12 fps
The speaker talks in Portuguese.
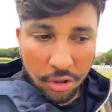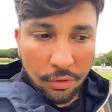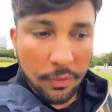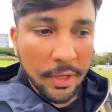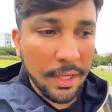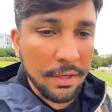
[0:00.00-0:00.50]
E o
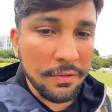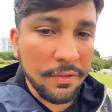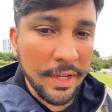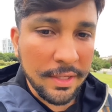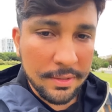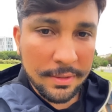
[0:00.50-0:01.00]
que foi que ele
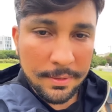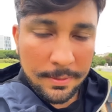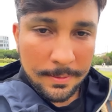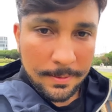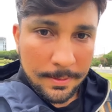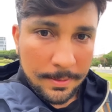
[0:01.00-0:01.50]

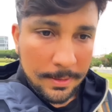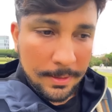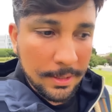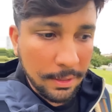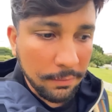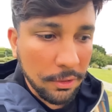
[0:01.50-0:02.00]
fez?
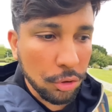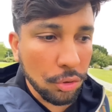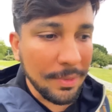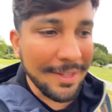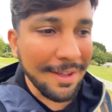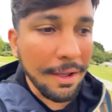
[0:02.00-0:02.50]
Teve que
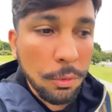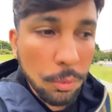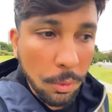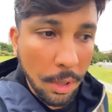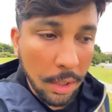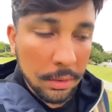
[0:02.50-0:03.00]
dormir na
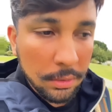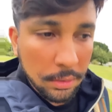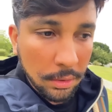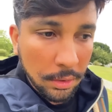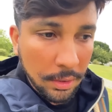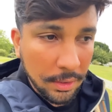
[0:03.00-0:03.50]
rua.
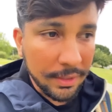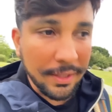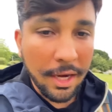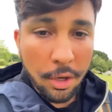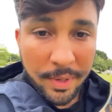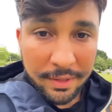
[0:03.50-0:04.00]

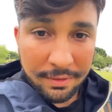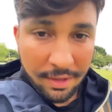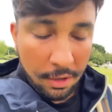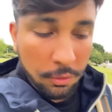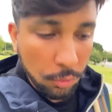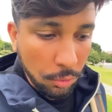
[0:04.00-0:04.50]
Literalmente
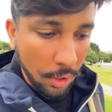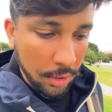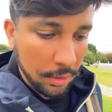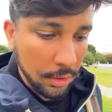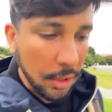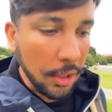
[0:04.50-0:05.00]
na
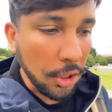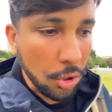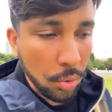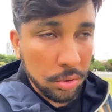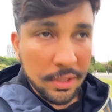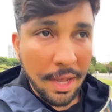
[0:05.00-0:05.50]
rua. E
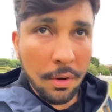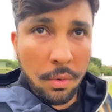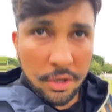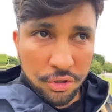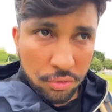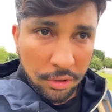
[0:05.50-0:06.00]
contar
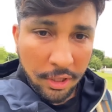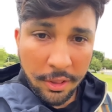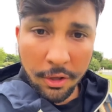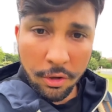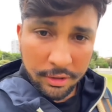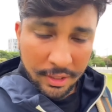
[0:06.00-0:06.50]
com a ajuda
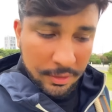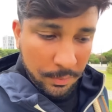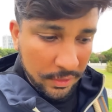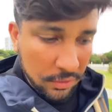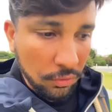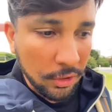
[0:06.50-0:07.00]
de outras
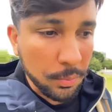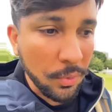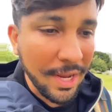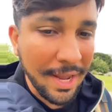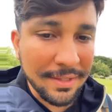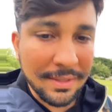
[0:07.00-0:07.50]
pessoas.
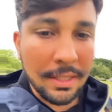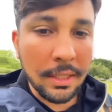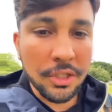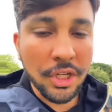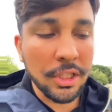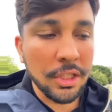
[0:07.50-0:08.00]
Porque é
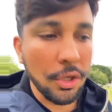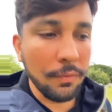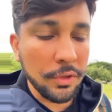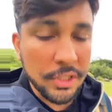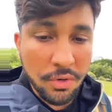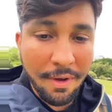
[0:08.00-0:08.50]
assim, gente. Eu
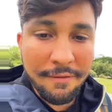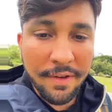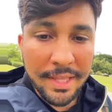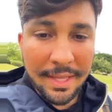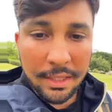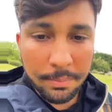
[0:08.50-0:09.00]
vou dizer uma
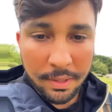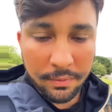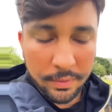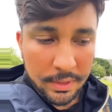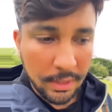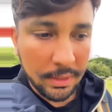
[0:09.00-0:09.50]
verdade para
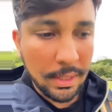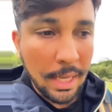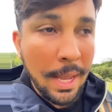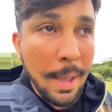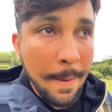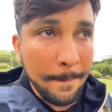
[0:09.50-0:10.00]
vocês.
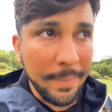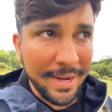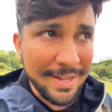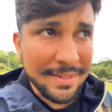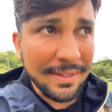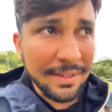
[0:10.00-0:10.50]

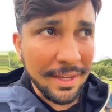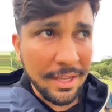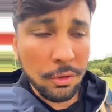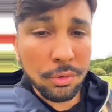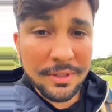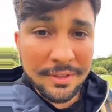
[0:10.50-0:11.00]

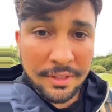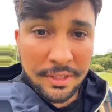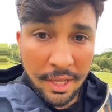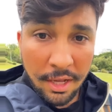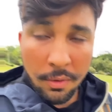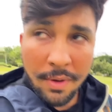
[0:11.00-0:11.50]
Brasileiro
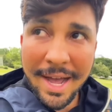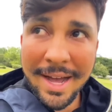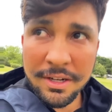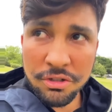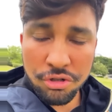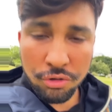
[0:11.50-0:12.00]
não
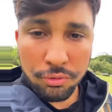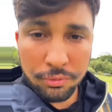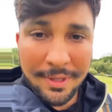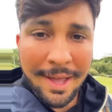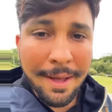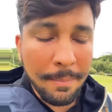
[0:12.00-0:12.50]

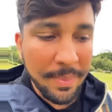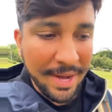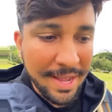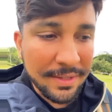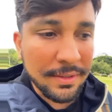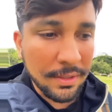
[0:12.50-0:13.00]
ajuda
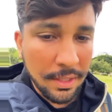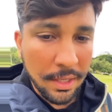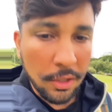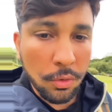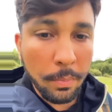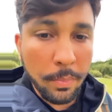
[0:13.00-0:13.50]

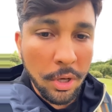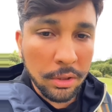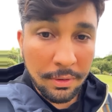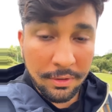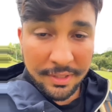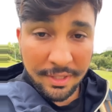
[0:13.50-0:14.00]
brasileiro.
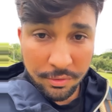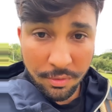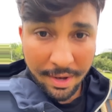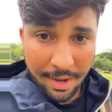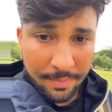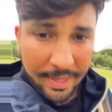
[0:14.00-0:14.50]
Bota uma coisa na
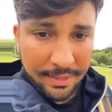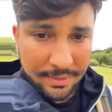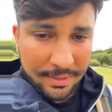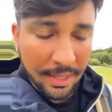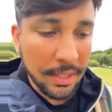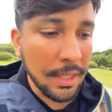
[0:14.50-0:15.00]
sua
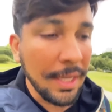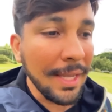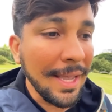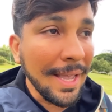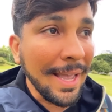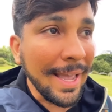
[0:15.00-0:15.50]
cabeça.
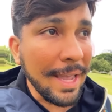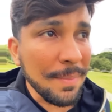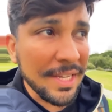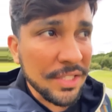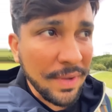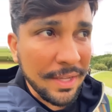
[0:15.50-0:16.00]
É
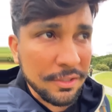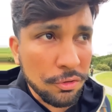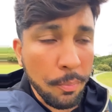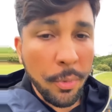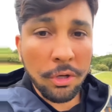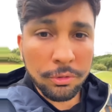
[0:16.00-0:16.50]
mais
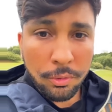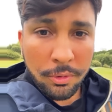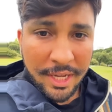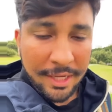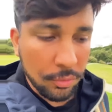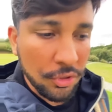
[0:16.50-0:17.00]
fácil um
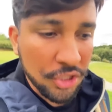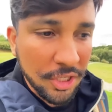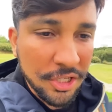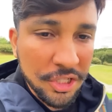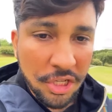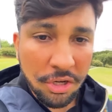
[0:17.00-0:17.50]
português, um
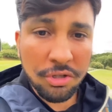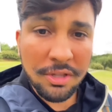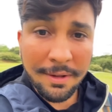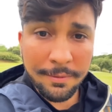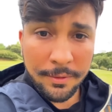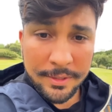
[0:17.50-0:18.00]
estrangeiro
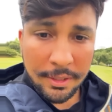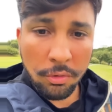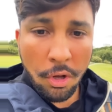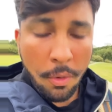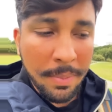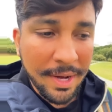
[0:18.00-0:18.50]
ajudar você
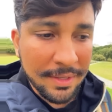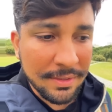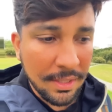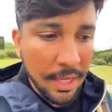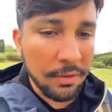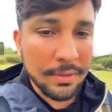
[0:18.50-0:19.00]
do que um
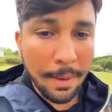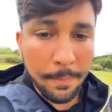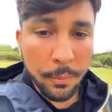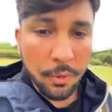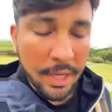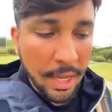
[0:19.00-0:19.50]
brasileiro.
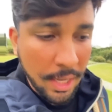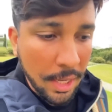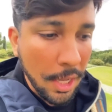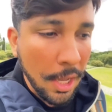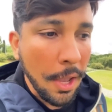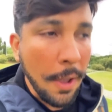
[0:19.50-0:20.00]
Sabe por
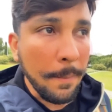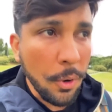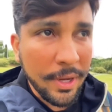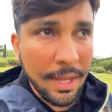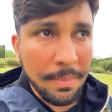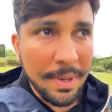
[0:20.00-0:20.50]
quê?
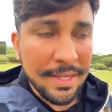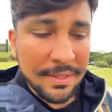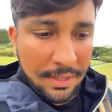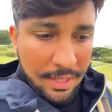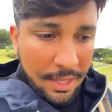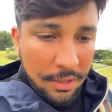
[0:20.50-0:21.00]
Porque
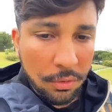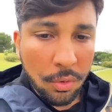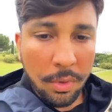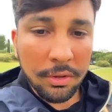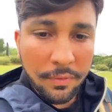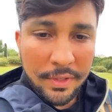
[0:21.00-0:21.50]
brasileiro,
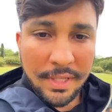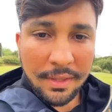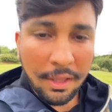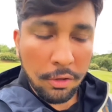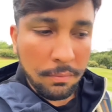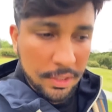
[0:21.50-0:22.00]
enquanto você
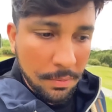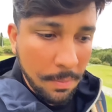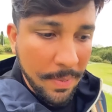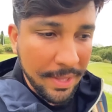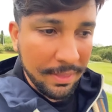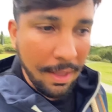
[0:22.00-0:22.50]
está no
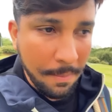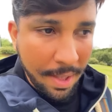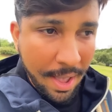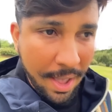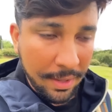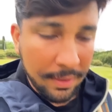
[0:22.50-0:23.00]
mesmo
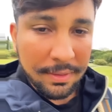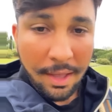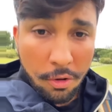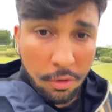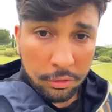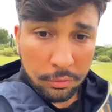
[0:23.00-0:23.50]
patamar,
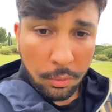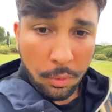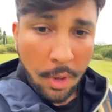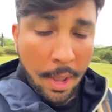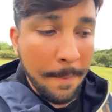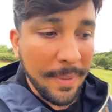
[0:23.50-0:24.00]
tá ótimo.